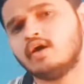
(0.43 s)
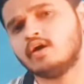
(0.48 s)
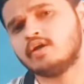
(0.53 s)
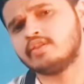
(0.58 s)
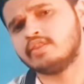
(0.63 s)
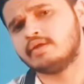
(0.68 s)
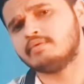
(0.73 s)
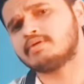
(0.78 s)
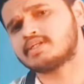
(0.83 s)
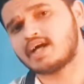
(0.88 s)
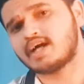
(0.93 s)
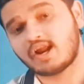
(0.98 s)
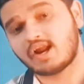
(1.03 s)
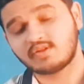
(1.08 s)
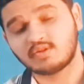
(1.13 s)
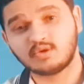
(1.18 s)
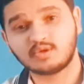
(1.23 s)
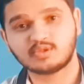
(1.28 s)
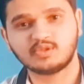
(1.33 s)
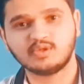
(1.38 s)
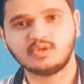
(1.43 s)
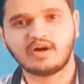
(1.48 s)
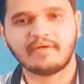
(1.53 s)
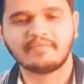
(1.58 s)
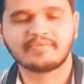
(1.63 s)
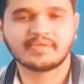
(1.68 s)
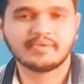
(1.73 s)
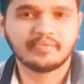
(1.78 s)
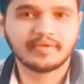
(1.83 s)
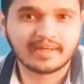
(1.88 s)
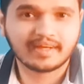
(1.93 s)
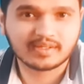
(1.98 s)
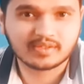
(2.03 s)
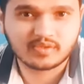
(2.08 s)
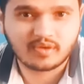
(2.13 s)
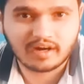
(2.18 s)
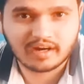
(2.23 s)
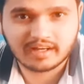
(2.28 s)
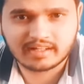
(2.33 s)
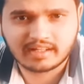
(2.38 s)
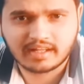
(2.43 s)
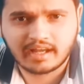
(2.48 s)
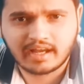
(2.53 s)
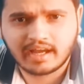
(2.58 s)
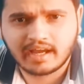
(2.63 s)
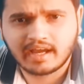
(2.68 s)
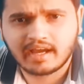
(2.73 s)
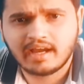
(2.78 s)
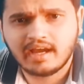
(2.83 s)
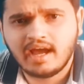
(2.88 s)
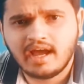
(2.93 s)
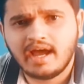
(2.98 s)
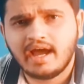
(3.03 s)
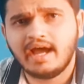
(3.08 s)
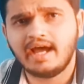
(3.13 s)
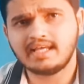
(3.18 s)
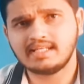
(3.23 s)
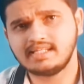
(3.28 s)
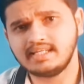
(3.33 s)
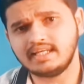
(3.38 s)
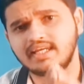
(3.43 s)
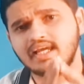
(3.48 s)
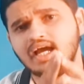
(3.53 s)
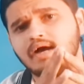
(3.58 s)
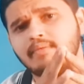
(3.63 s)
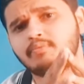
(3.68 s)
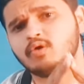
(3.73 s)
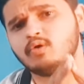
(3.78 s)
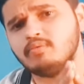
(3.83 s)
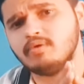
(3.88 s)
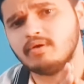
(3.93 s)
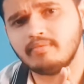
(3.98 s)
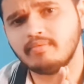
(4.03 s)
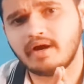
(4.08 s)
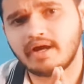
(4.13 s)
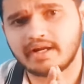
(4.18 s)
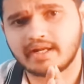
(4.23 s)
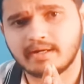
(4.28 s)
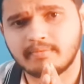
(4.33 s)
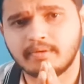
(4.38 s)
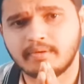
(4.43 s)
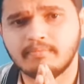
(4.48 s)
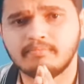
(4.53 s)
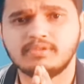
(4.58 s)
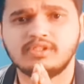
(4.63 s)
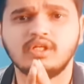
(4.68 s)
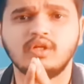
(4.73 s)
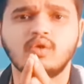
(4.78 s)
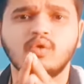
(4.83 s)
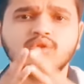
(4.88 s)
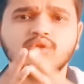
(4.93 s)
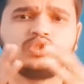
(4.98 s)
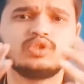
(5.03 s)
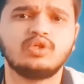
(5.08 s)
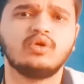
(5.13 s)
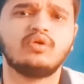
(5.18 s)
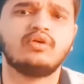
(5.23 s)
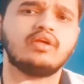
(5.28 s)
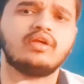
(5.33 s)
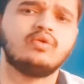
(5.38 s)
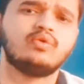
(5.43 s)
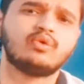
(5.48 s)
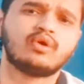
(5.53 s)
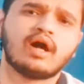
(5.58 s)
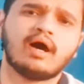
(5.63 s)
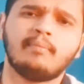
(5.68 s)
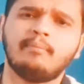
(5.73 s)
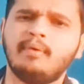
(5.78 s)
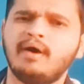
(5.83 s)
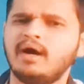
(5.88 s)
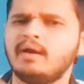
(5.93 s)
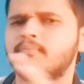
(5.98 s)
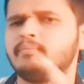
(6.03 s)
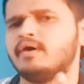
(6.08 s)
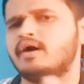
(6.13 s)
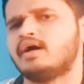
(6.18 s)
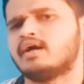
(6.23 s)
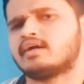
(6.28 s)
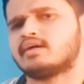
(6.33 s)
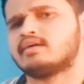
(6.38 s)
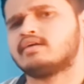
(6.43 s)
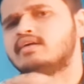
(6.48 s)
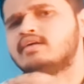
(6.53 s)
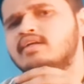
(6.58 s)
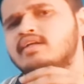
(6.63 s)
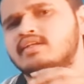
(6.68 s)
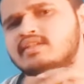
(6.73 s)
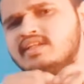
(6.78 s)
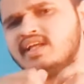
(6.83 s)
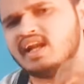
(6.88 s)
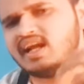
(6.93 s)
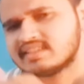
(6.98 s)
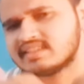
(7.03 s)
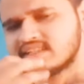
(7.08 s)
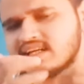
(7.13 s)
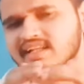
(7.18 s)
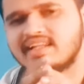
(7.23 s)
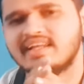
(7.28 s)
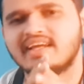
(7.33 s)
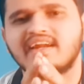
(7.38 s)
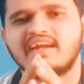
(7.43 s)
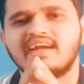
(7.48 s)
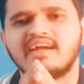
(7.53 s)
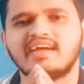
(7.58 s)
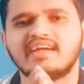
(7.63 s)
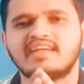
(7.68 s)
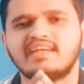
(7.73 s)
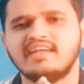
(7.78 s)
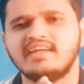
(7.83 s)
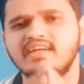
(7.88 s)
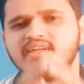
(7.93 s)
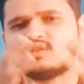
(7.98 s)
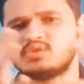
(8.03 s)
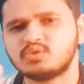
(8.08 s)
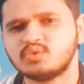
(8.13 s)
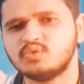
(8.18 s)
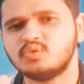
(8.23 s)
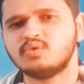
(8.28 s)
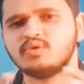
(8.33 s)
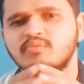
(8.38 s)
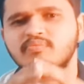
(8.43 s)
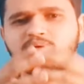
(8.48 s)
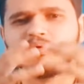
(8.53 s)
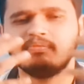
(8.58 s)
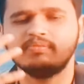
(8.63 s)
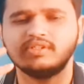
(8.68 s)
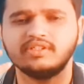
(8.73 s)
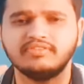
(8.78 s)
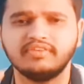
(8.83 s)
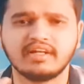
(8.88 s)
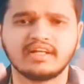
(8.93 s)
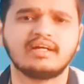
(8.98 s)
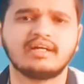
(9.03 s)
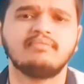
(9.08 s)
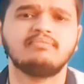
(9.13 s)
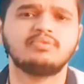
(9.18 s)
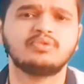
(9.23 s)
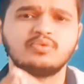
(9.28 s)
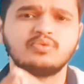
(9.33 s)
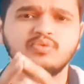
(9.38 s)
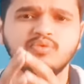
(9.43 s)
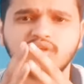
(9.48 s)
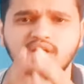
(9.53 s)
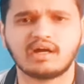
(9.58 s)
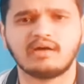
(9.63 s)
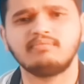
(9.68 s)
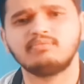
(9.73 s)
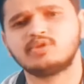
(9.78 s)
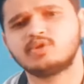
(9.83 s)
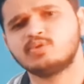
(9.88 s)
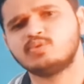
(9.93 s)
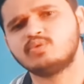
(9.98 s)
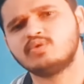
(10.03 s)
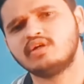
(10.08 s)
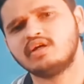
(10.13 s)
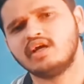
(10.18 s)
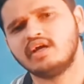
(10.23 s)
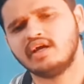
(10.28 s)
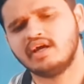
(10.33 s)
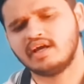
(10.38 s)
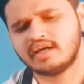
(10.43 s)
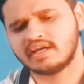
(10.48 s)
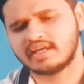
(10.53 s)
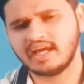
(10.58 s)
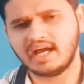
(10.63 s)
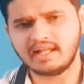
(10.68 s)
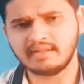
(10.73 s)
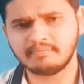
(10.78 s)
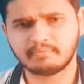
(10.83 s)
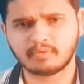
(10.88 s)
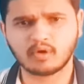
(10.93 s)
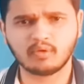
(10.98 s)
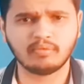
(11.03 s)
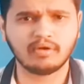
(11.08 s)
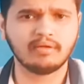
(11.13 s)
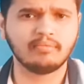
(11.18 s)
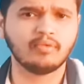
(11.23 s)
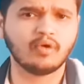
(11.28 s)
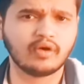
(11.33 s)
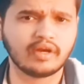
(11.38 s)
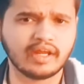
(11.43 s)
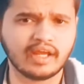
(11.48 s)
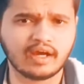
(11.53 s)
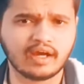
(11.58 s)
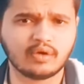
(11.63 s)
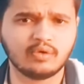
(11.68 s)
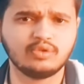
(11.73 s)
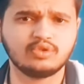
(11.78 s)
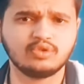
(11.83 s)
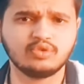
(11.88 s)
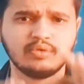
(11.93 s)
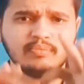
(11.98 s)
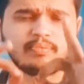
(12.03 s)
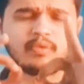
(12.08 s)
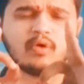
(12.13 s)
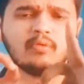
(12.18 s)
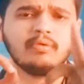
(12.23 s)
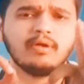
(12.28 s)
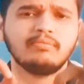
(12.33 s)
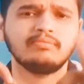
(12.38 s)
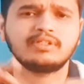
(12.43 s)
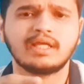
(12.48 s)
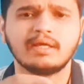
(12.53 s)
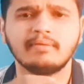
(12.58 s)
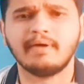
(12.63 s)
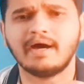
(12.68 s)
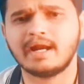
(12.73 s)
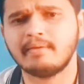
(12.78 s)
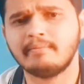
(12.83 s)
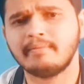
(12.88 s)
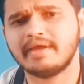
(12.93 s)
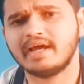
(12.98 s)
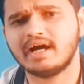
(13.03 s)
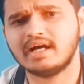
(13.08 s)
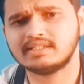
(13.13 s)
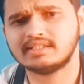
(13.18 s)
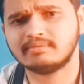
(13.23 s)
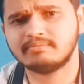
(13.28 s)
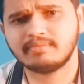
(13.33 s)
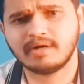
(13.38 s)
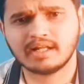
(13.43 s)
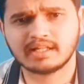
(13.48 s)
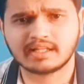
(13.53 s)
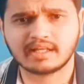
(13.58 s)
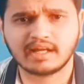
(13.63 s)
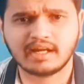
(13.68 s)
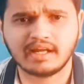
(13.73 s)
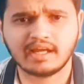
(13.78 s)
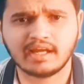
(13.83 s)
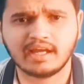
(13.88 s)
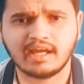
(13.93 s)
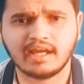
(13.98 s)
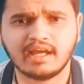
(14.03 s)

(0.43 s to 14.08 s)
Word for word: नमस्कार दोस्तों आप सभी का स्वागत है ऐसी क्या प्रॉब्लम आ रही है पबजी लॉन्च क्यों नहीं हो रहा बार बार दिलासा दे रहे हैं कि सून पबजी विल कम सून कम सून क्या प्रॉब्लम हो रही है कुछ उन प्रॉब्लम्स के बारे में आज हम बात करेंगे